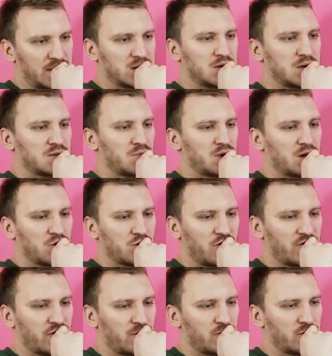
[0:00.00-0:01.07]
Подожди, это
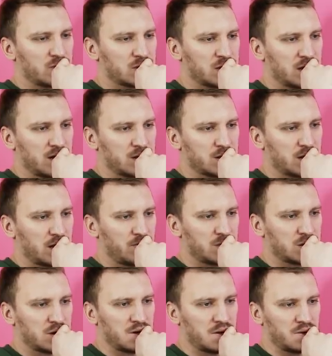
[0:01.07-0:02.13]
Михалков. Либо он снялся,
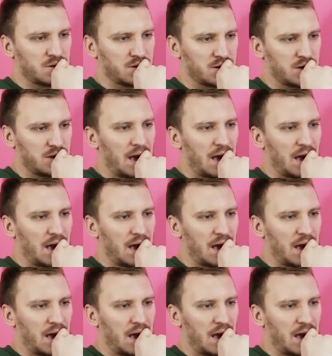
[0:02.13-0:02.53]
либо снял.